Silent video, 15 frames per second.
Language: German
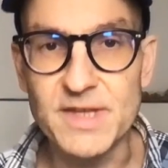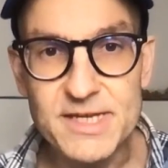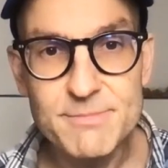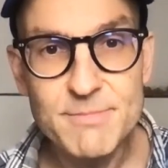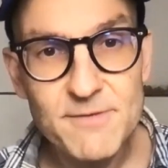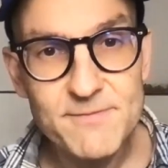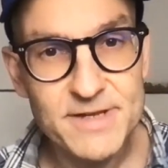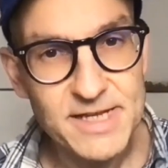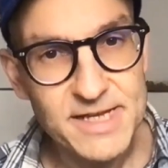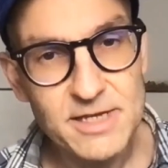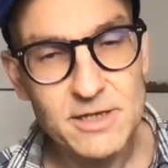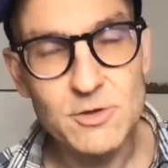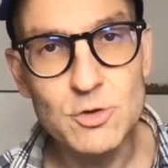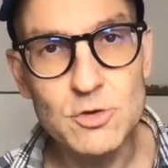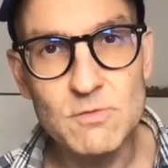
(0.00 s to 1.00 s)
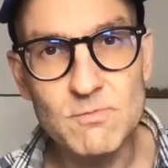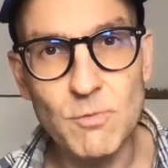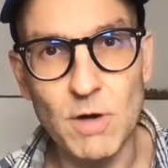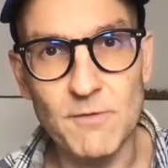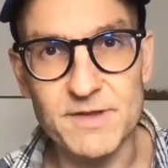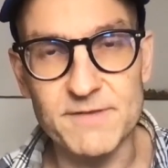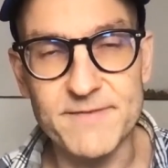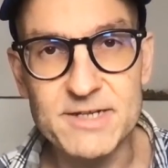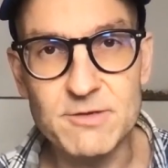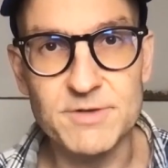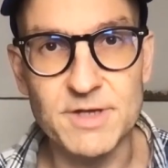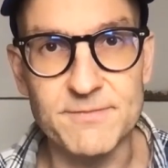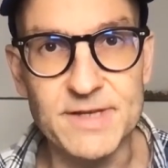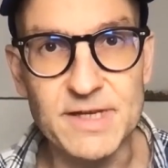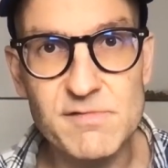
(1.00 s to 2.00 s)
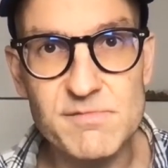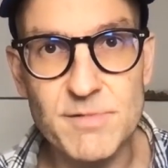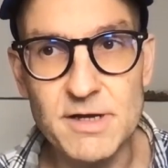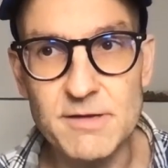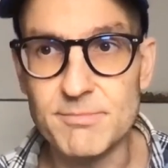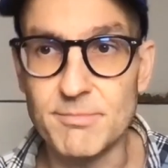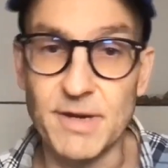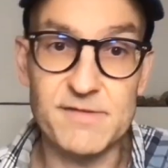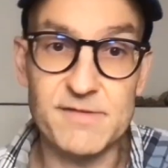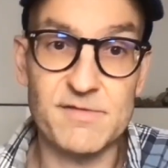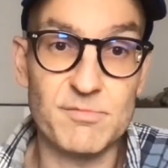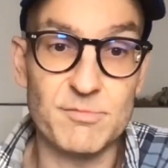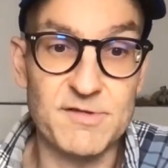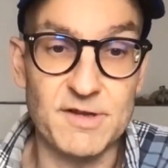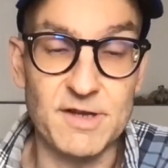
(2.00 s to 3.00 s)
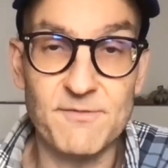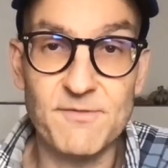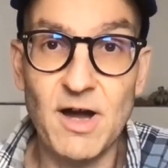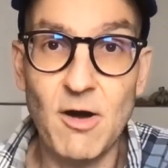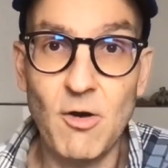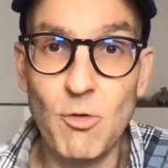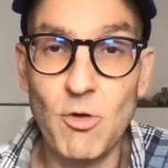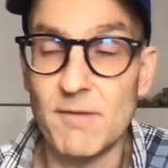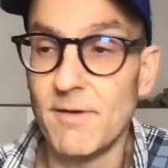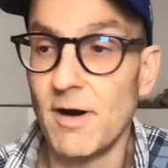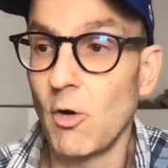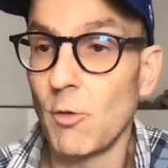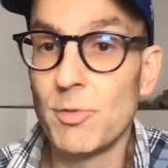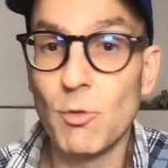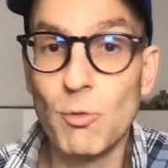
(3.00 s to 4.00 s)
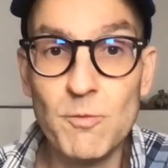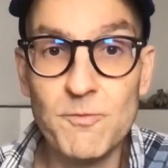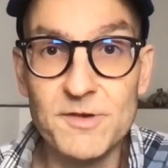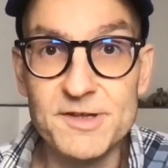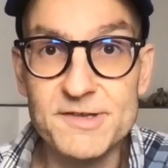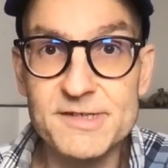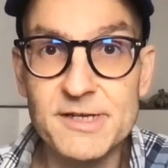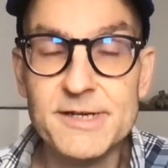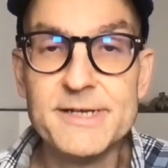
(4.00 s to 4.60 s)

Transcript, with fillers: Immer wenn er irgendwo auf der Welt unterwegs war, meistens mit seiner Frau, aber auch beruflich,